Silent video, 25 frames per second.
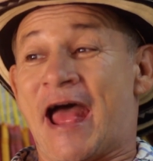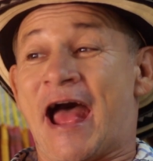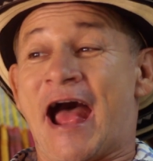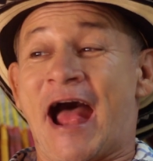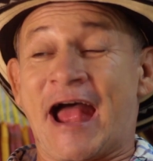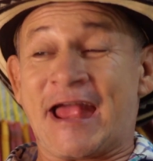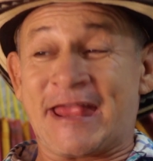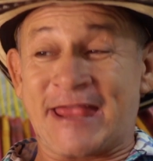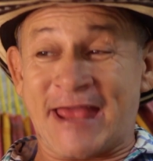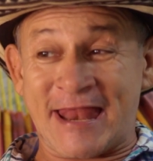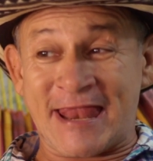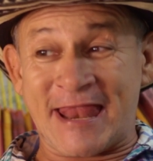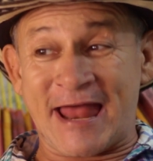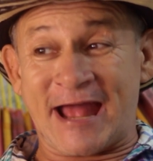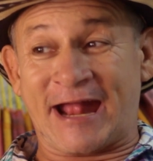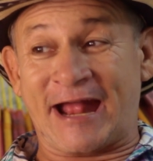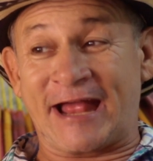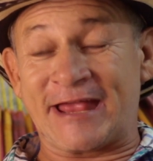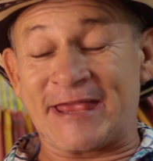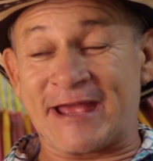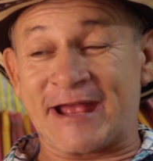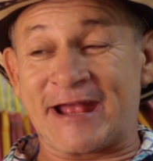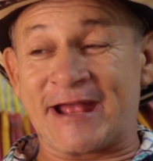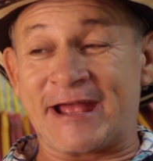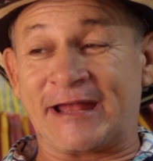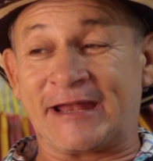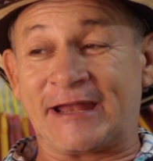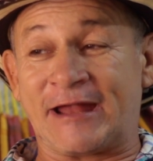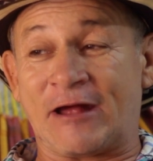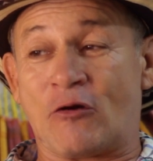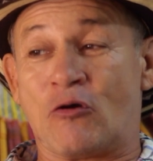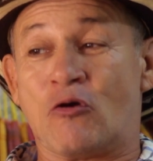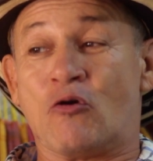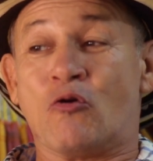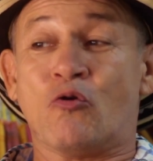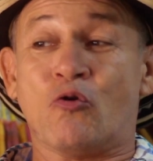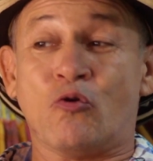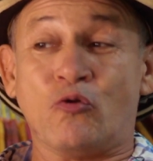Allá en la calle El
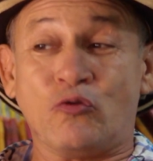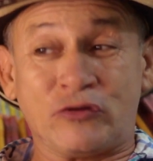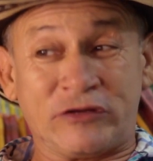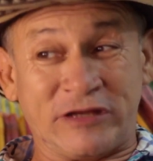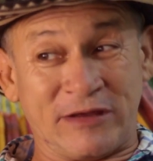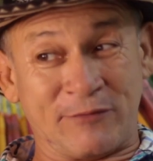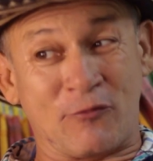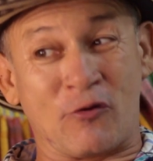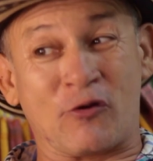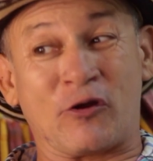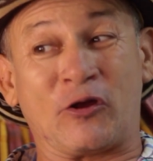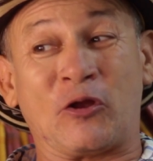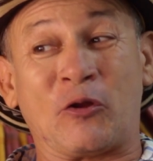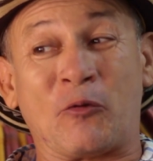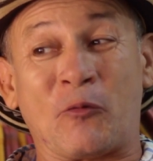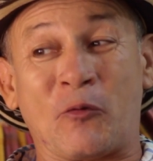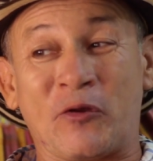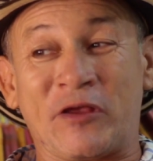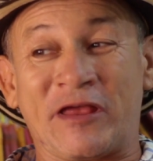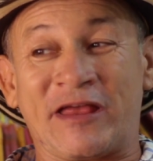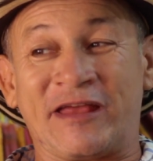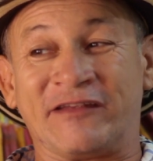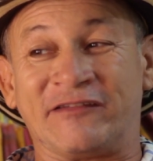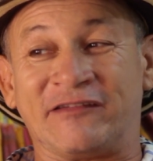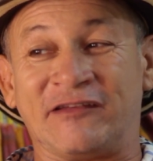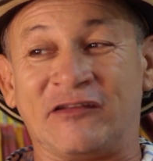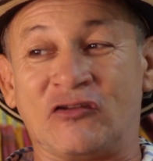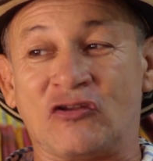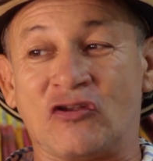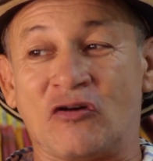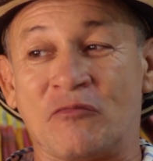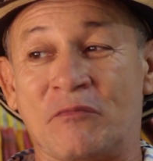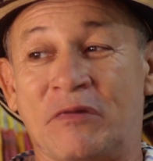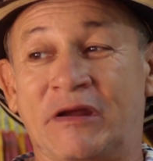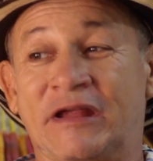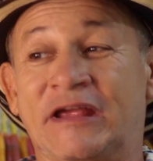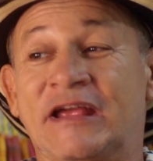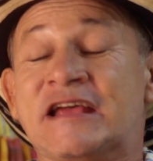Ganado, un tipo que no voy a decir
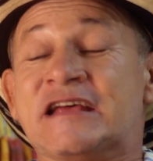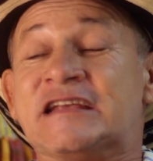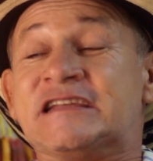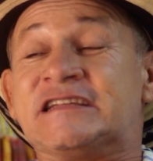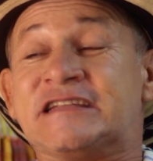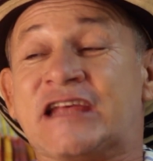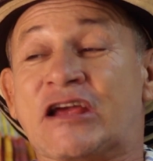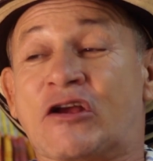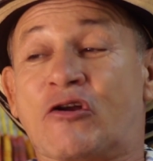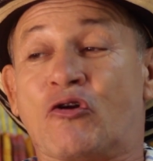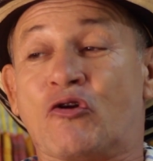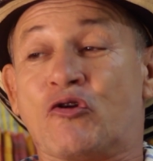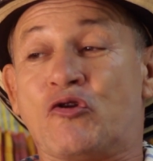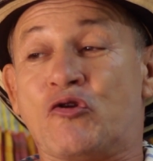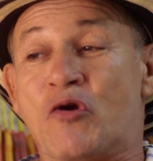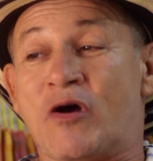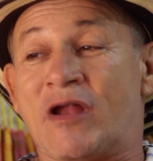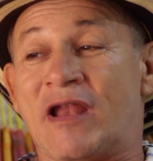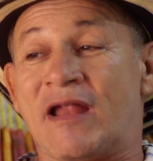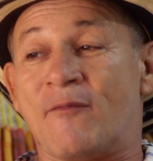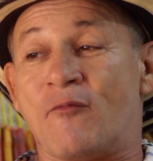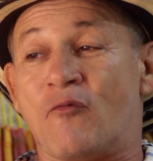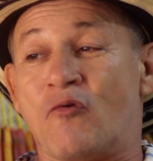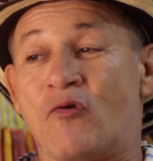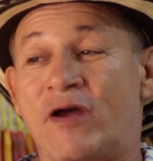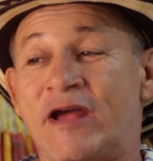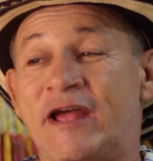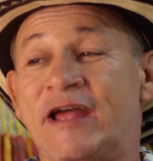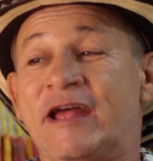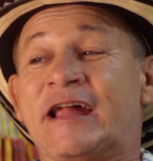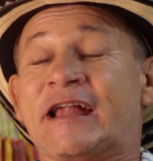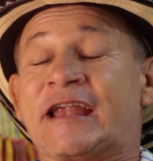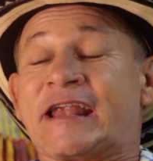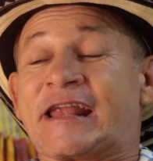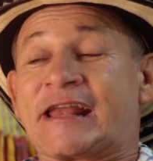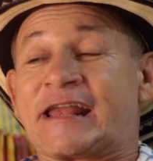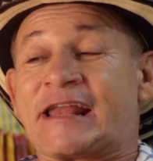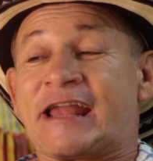nombre, se cogió a la mujer
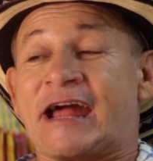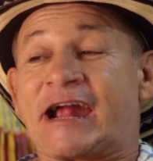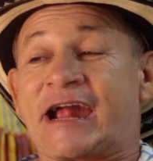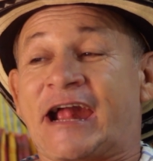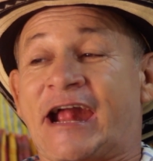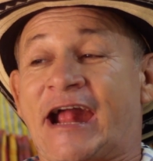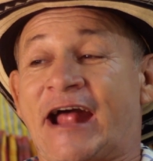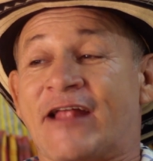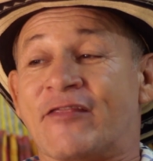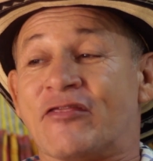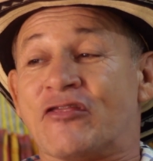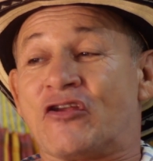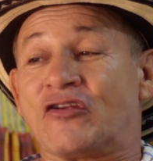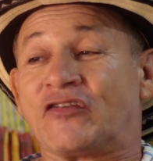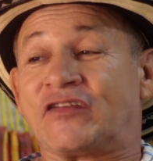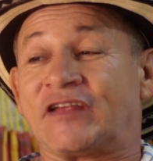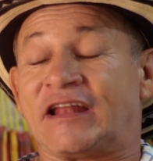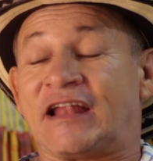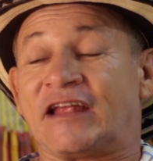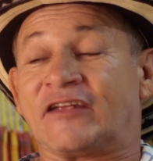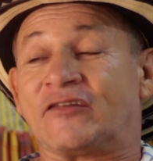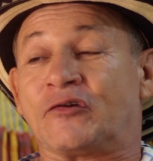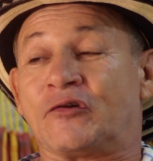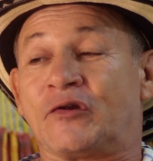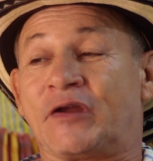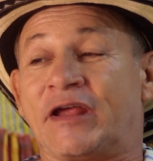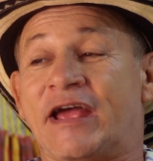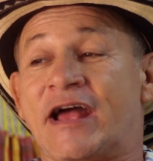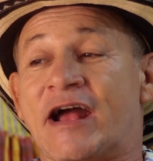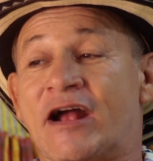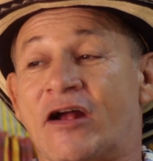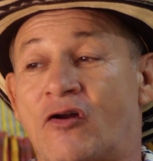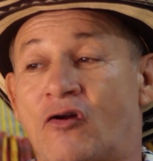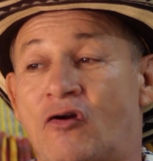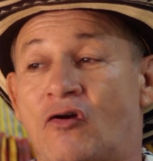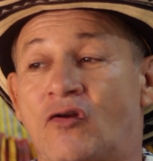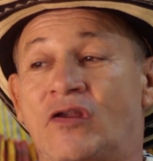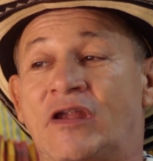rascándose las
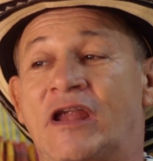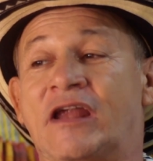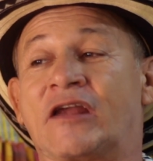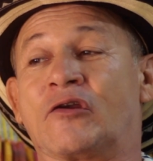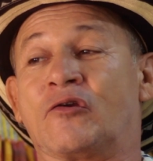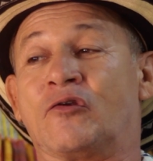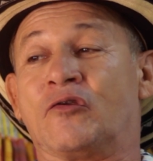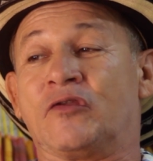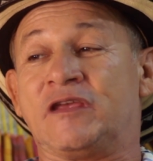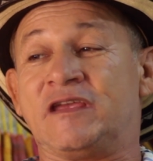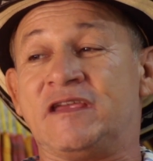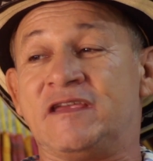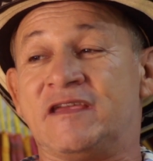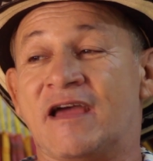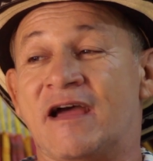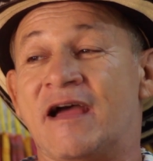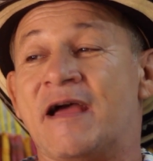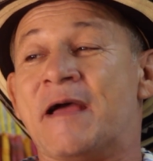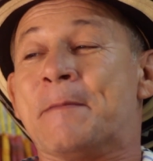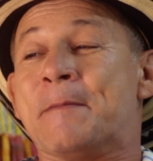orejas con las rodillas.